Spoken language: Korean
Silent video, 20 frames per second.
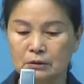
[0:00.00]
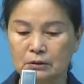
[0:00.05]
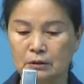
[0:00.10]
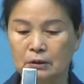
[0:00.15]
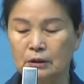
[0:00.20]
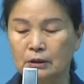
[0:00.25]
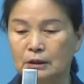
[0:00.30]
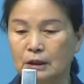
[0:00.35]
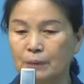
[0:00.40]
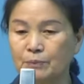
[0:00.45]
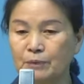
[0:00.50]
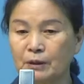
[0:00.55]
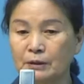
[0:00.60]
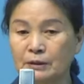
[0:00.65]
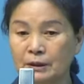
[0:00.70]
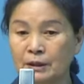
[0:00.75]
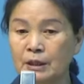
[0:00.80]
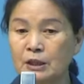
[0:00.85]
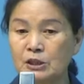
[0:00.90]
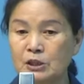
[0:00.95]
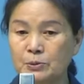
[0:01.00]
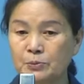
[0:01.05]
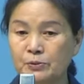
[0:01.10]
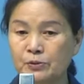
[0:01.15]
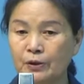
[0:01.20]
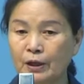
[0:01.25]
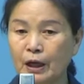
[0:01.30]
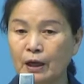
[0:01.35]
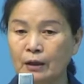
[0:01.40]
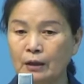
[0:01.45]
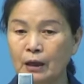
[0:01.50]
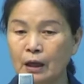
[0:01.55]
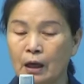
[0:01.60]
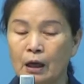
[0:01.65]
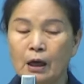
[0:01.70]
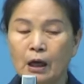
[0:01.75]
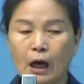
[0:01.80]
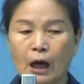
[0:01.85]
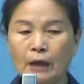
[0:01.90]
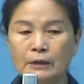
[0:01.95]
그럼 난 니네 집으로 갈까?
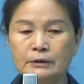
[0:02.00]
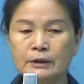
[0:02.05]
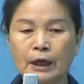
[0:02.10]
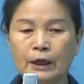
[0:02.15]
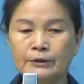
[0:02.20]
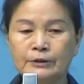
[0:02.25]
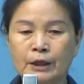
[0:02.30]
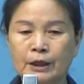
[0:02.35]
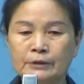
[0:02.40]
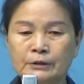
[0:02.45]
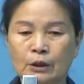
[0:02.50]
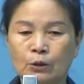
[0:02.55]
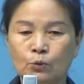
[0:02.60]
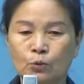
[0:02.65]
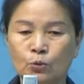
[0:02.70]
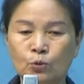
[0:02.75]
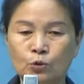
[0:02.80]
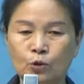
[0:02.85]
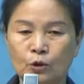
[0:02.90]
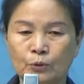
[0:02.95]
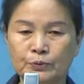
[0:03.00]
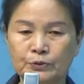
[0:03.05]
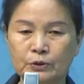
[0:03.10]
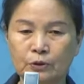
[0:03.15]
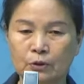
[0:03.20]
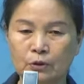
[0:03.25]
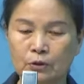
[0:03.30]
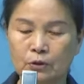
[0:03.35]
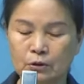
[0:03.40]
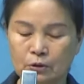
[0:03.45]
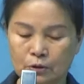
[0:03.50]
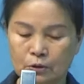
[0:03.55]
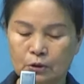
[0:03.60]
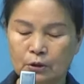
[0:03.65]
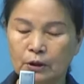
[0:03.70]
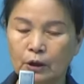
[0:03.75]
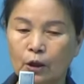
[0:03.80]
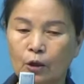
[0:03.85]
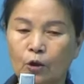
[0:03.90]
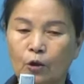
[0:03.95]
아니 아니 아니올거 없어
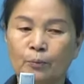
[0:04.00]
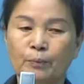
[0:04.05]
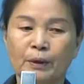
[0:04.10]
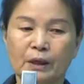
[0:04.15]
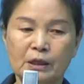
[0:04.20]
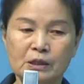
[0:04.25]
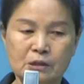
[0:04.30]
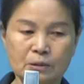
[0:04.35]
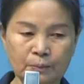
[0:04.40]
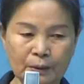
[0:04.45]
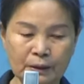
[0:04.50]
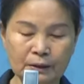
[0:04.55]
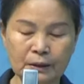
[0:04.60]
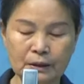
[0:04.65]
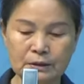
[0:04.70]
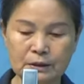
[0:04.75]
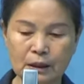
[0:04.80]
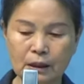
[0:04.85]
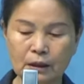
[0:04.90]
엄마네서 만나자